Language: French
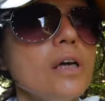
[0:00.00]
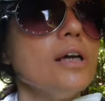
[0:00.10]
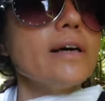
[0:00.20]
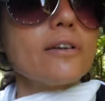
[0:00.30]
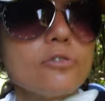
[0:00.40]

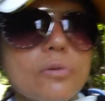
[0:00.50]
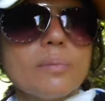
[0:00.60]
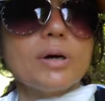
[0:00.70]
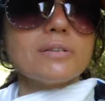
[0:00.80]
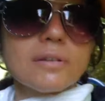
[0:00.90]
Et la question
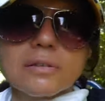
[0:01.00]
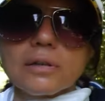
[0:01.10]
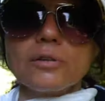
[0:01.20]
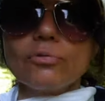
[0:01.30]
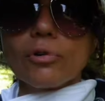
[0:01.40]
après, ça
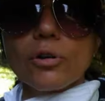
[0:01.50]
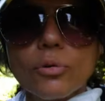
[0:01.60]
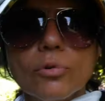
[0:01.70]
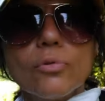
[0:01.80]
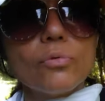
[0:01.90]
sera de voir
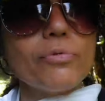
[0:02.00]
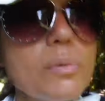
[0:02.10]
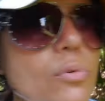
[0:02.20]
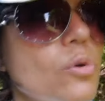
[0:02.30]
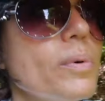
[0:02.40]
comment on
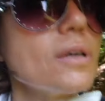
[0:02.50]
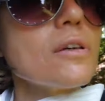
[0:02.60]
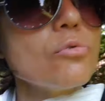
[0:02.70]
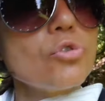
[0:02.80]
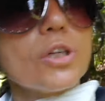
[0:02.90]
fait pour
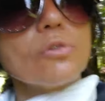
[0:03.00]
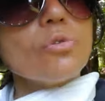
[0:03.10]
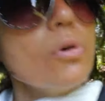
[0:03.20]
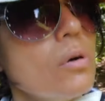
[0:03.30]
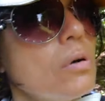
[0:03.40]
repartir du château.